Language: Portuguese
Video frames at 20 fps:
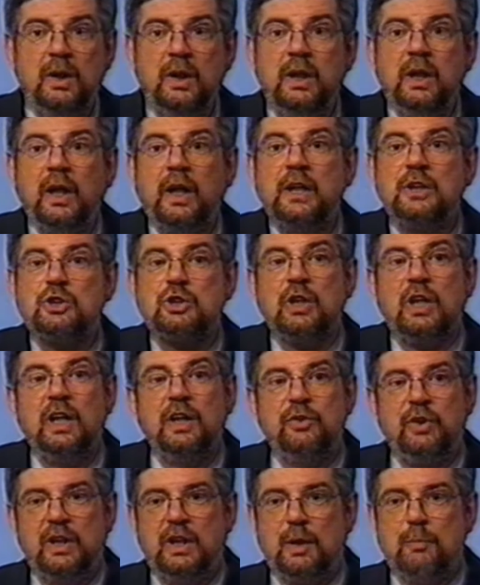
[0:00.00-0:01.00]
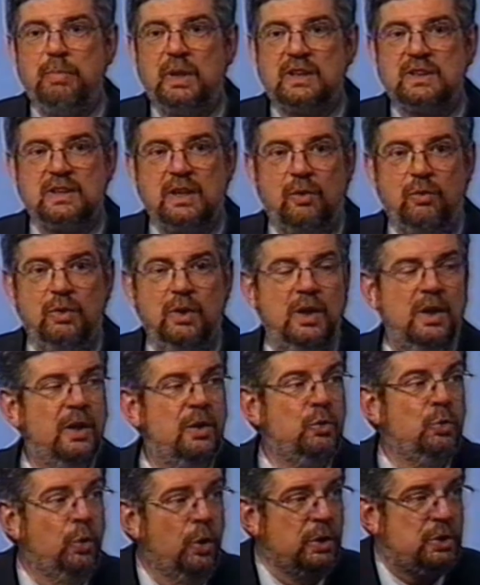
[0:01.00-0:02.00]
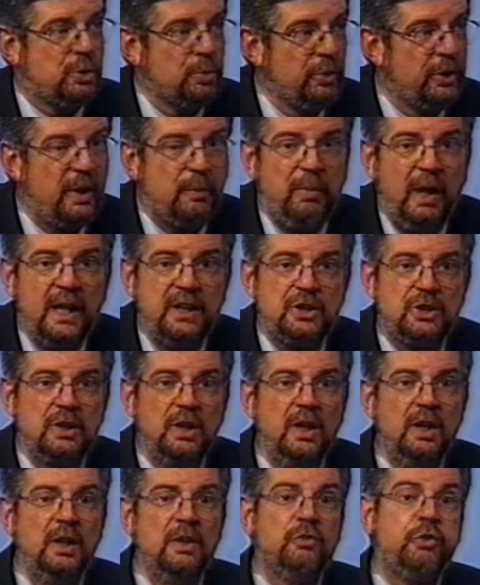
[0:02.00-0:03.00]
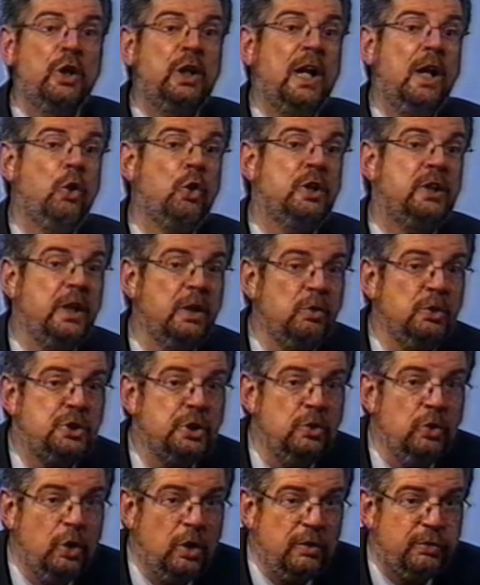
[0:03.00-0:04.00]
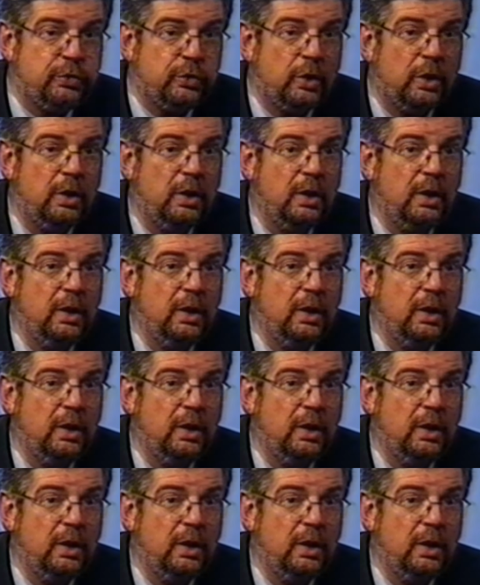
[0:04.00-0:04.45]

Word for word: e retirando a encampação. No último debate, foi caloteiro de novo,